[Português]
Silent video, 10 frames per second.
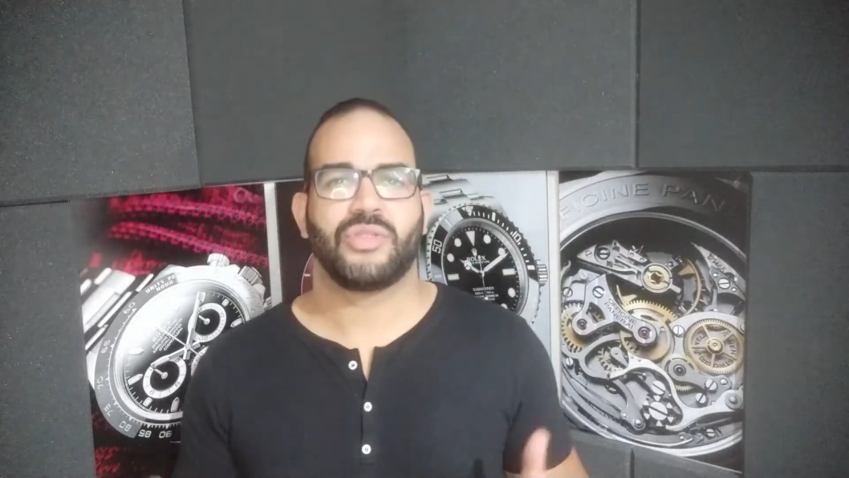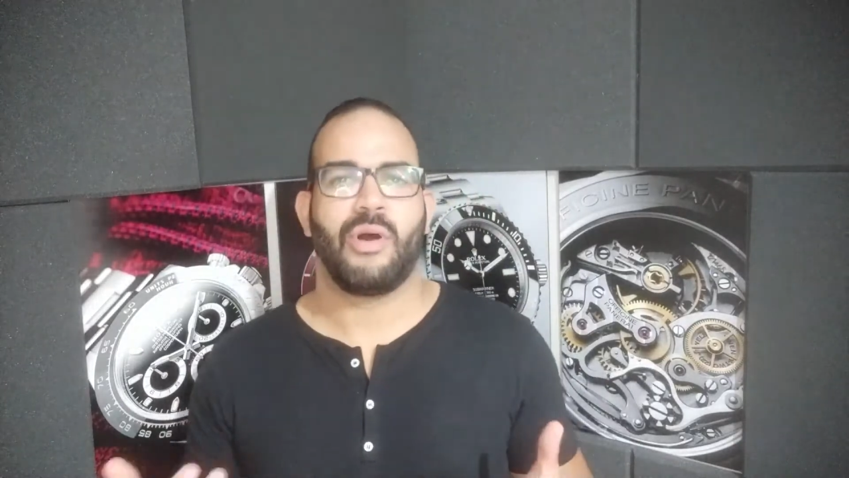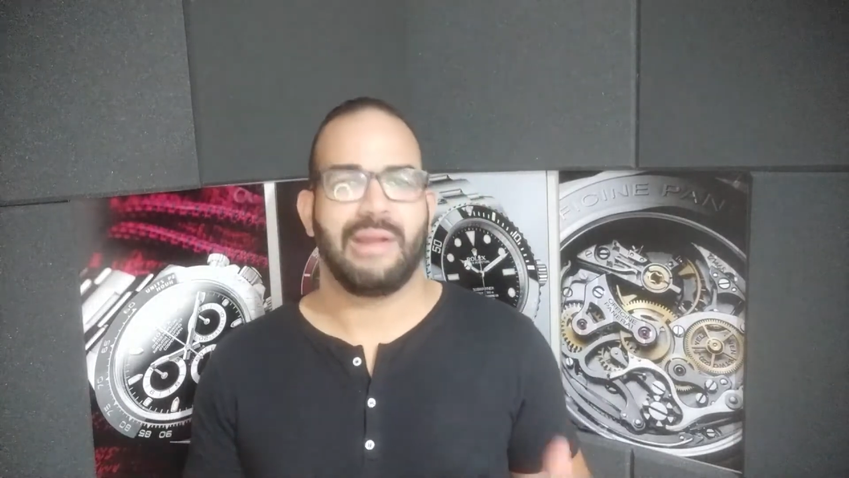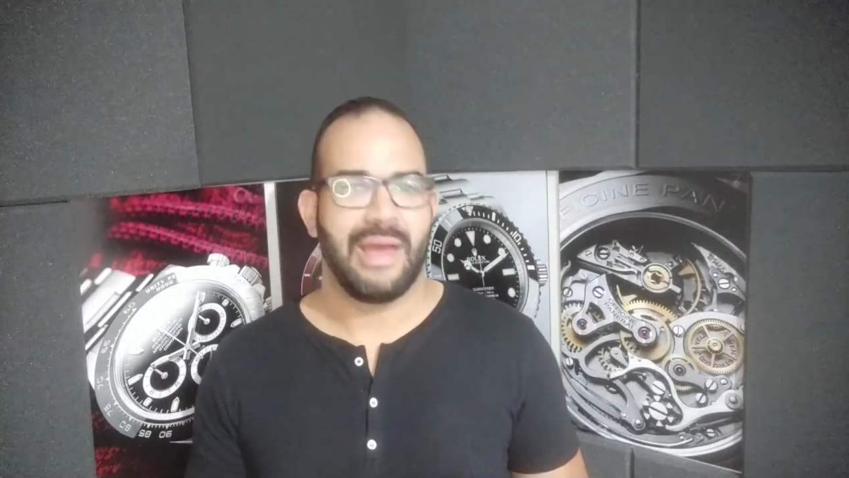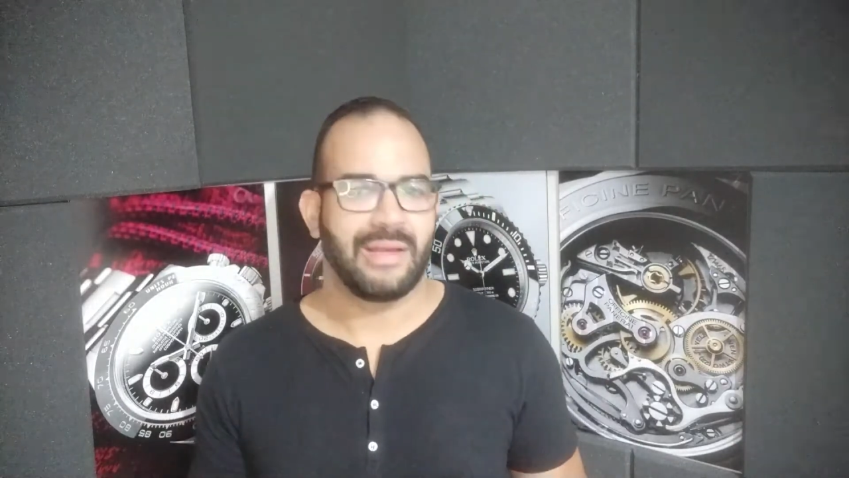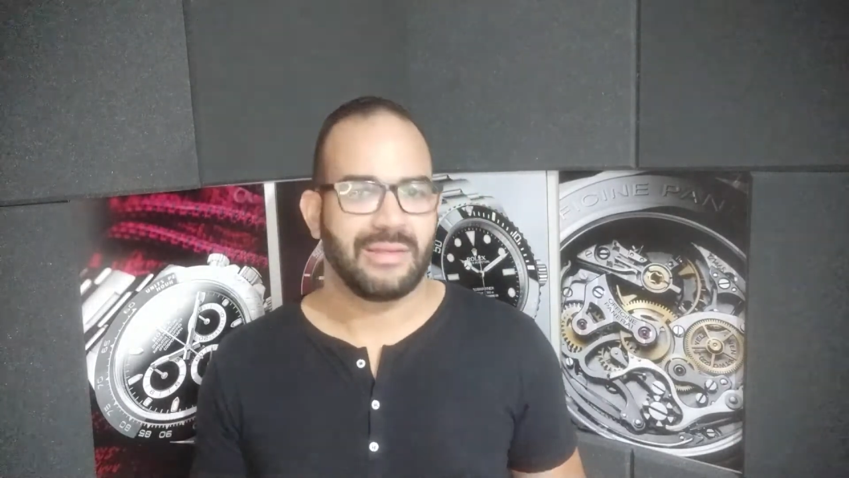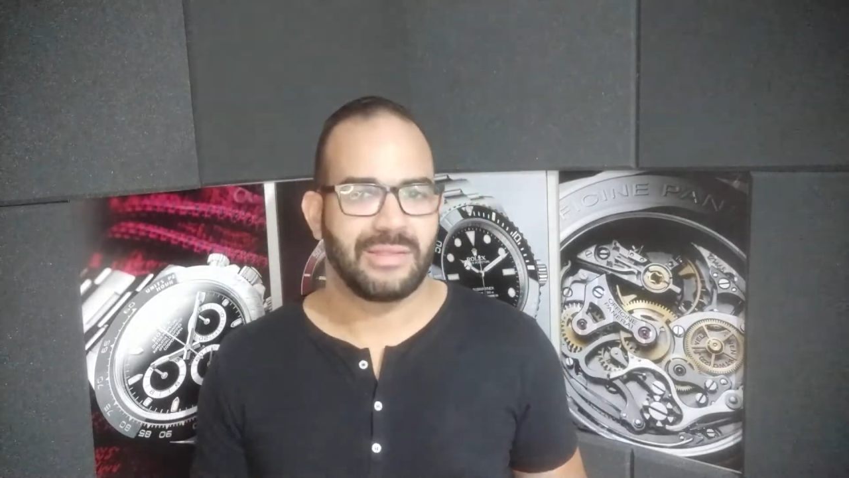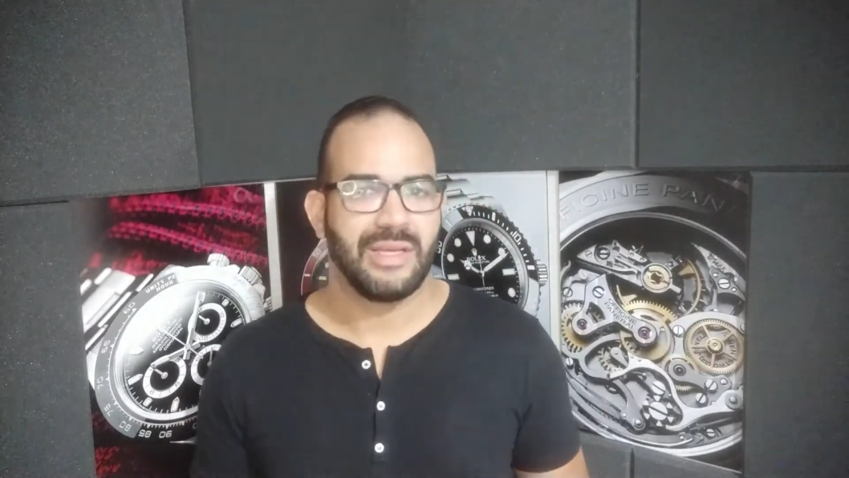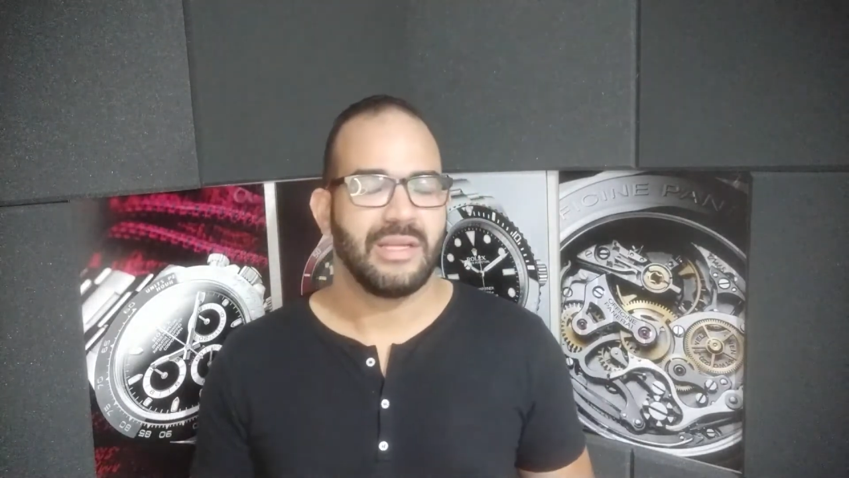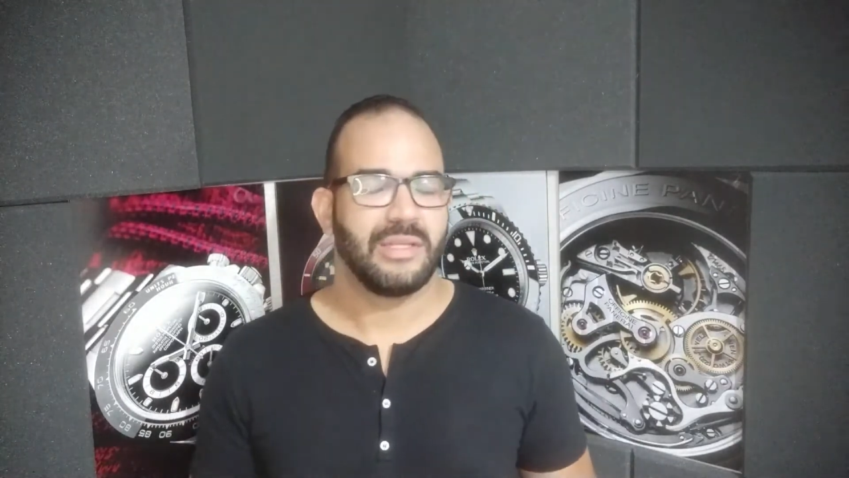
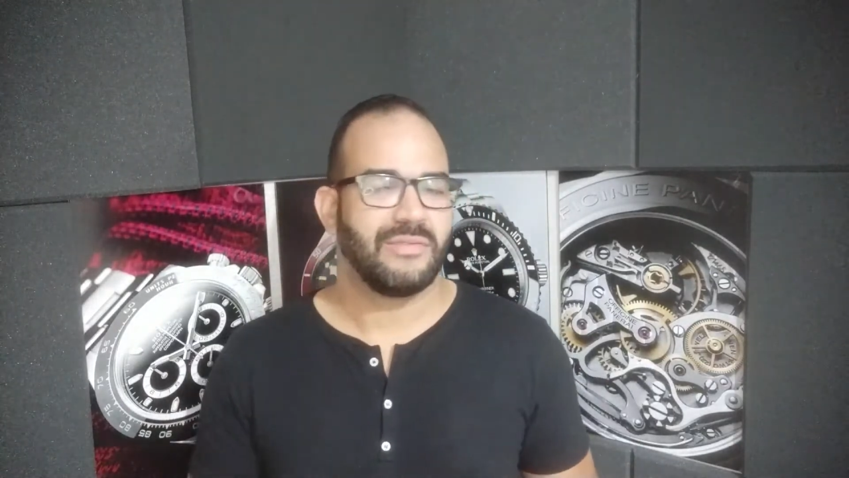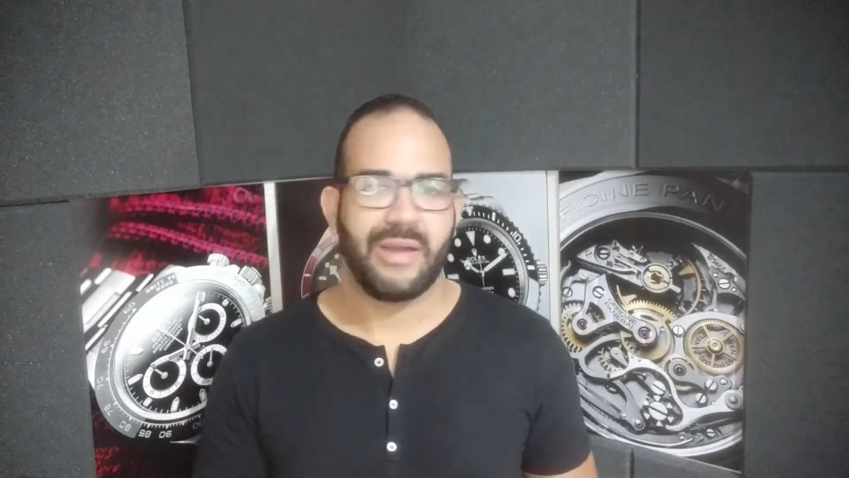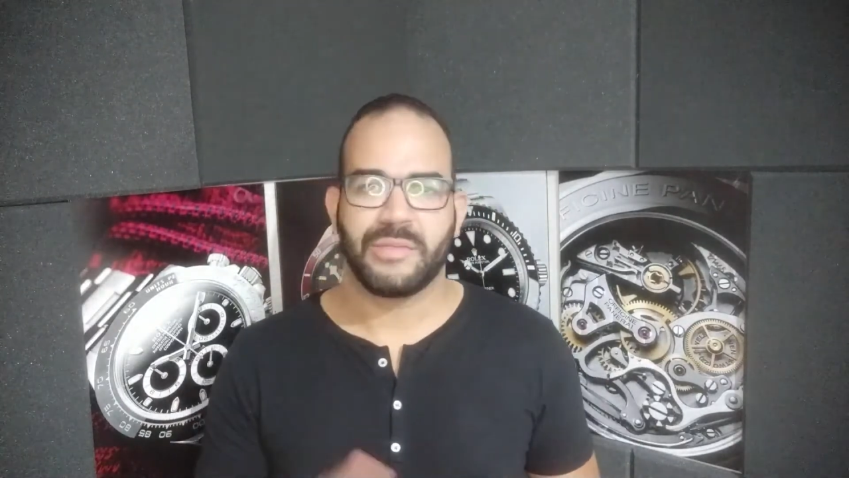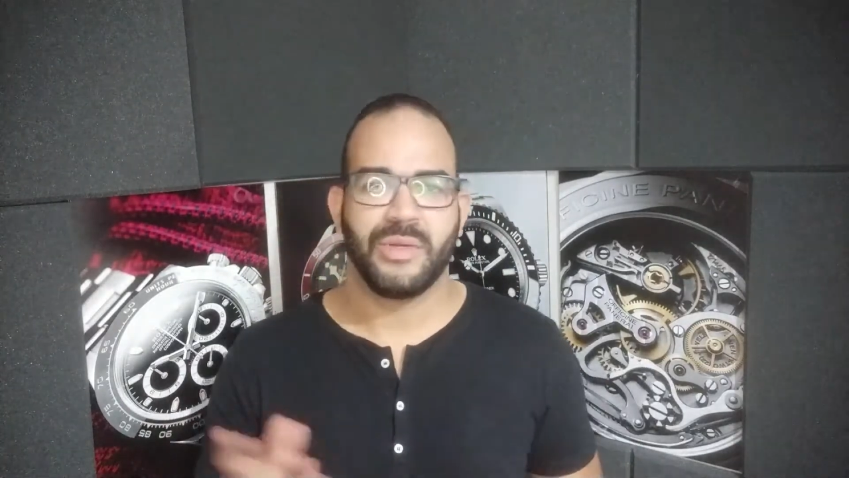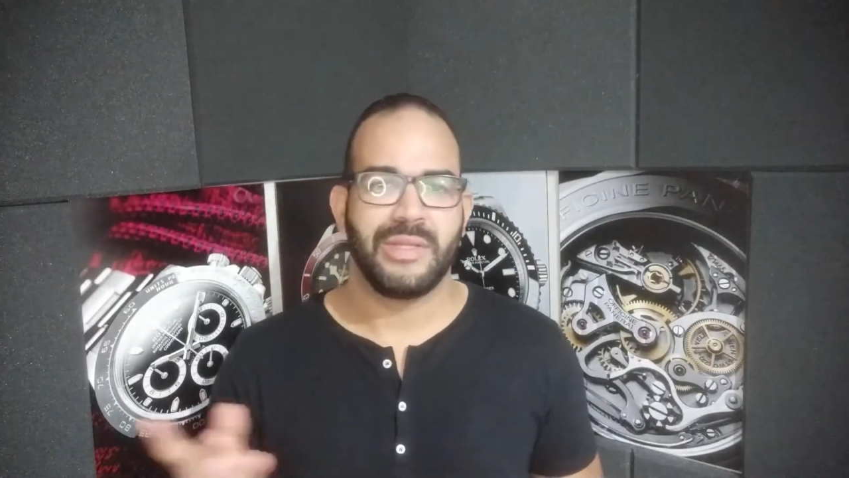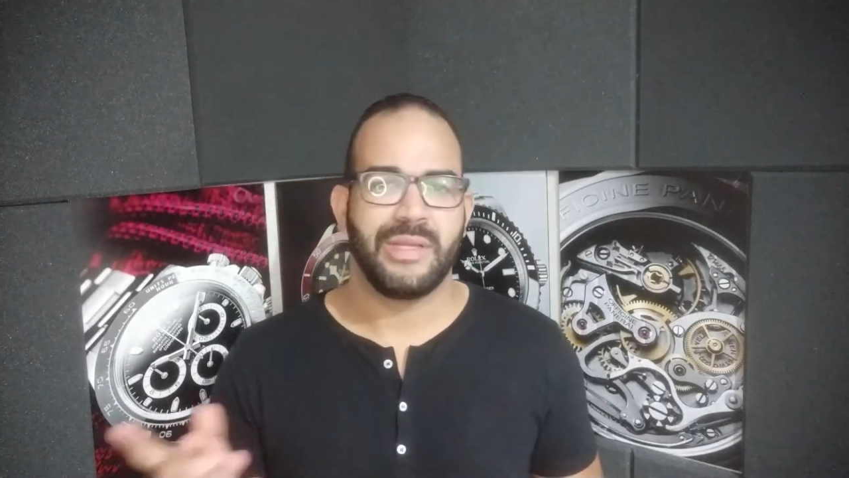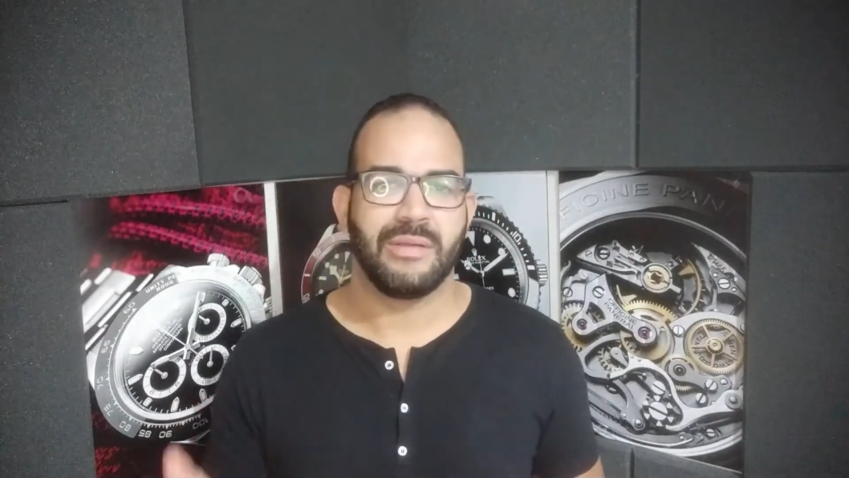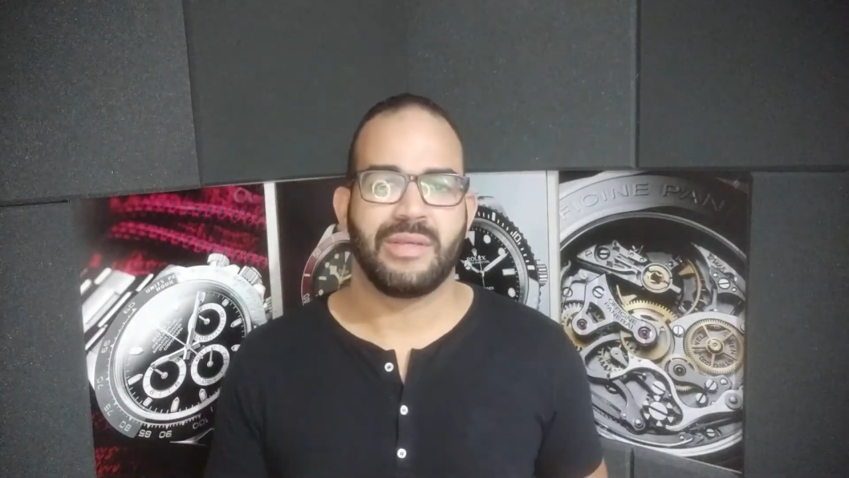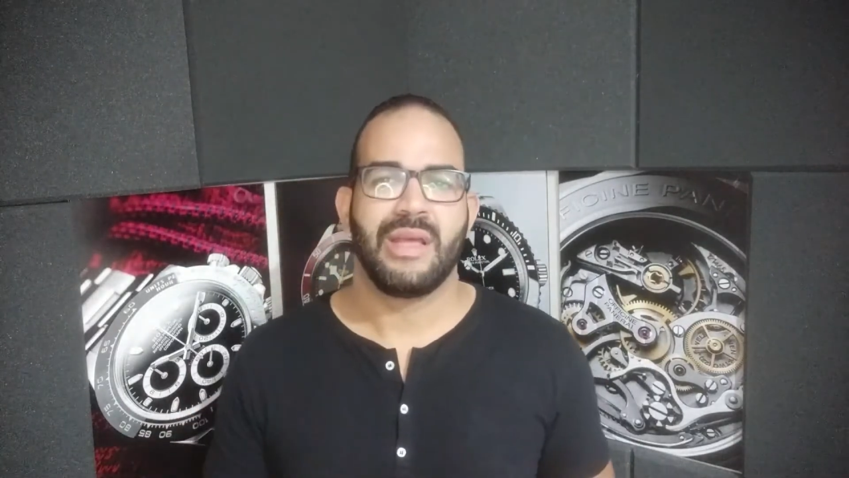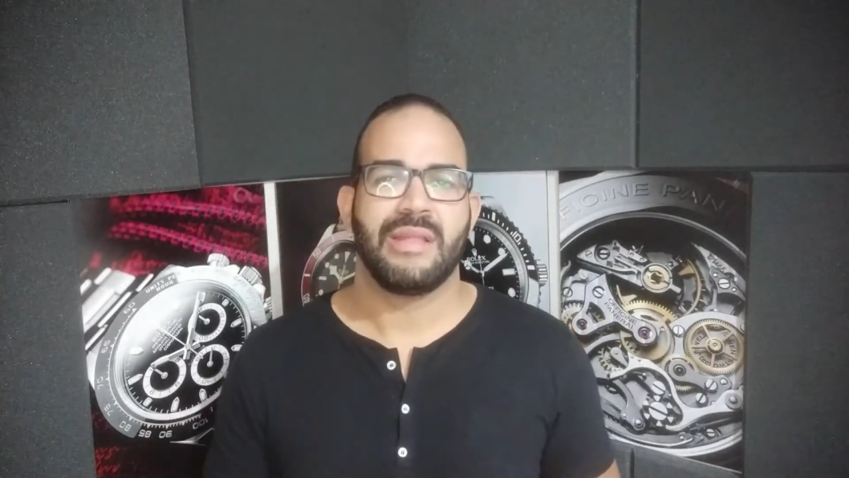Rolex de vários
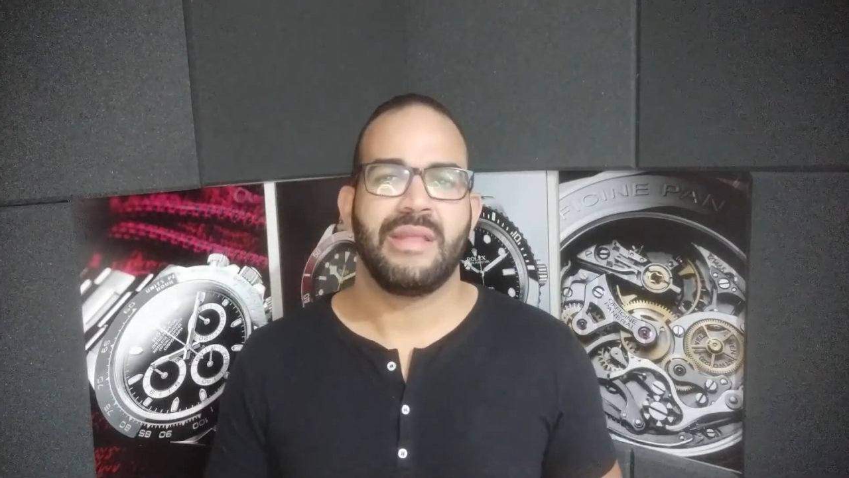modelos,